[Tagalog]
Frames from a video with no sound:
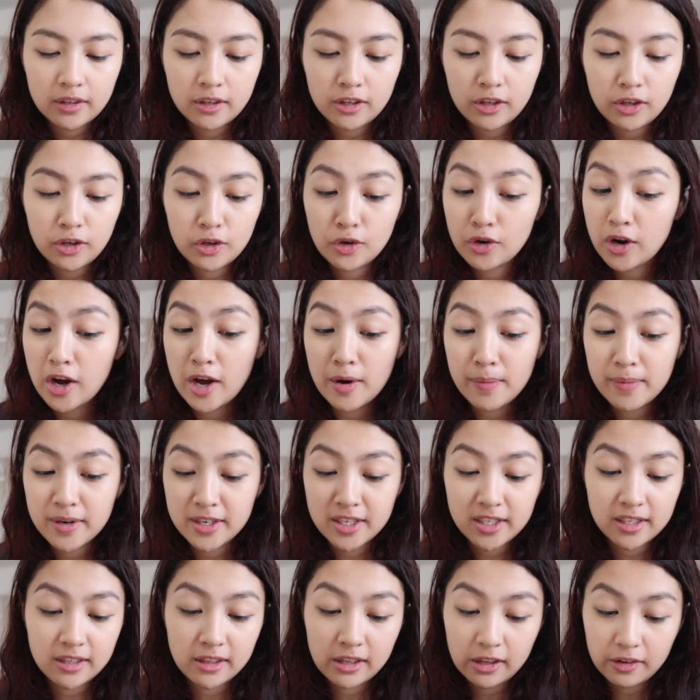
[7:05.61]
You know how
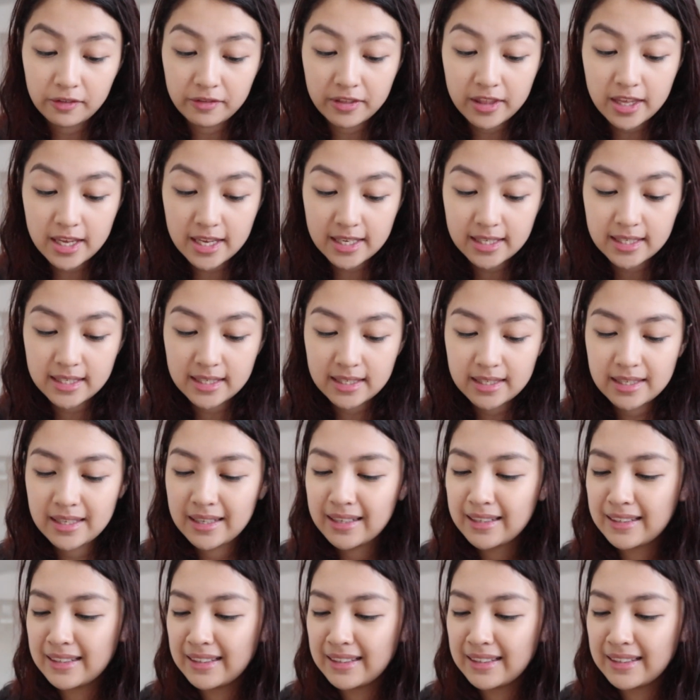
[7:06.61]
much I love this.